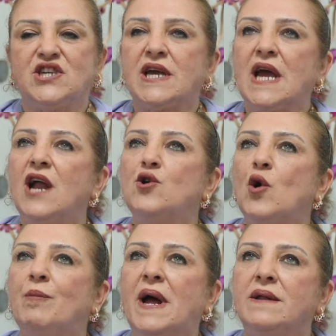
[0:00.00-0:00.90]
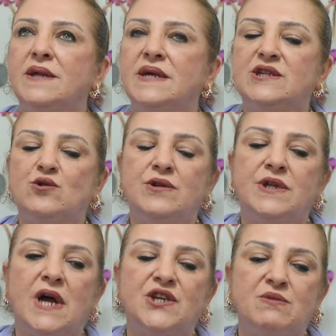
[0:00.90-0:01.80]
Şeker yok bende. İnsülin
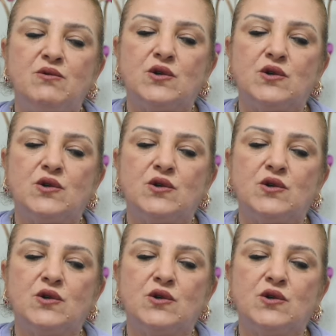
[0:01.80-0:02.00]
direncim